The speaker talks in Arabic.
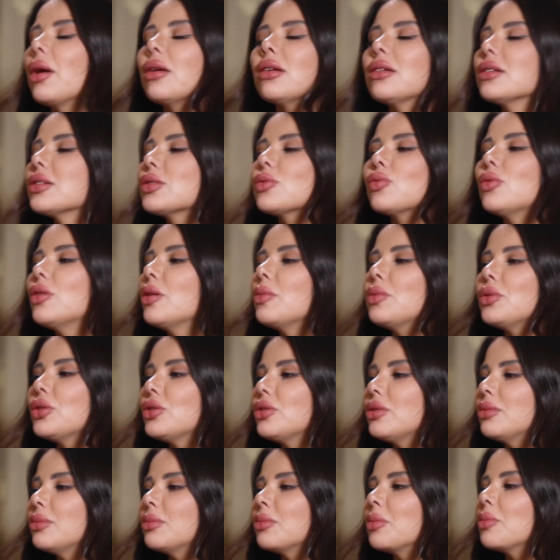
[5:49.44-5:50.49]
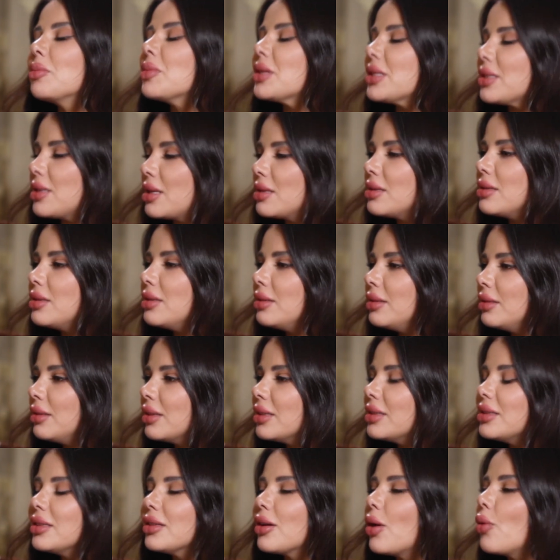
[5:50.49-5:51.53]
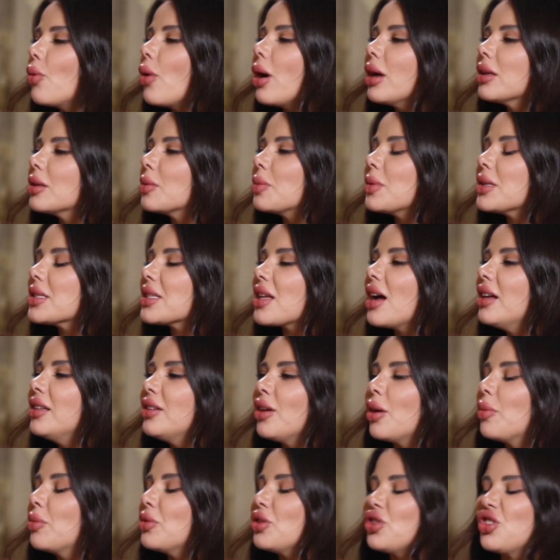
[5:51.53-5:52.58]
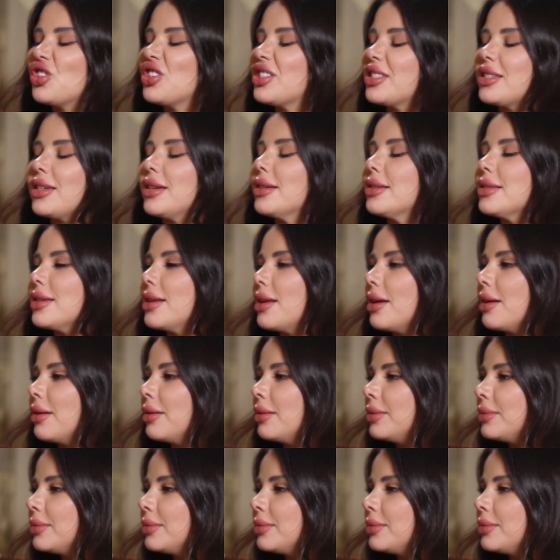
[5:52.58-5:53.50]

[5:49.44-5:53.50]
ما نحس ولا بشيء بتصدقي إيه؟ كثير اوقات بحس حالي عمري 90 سنه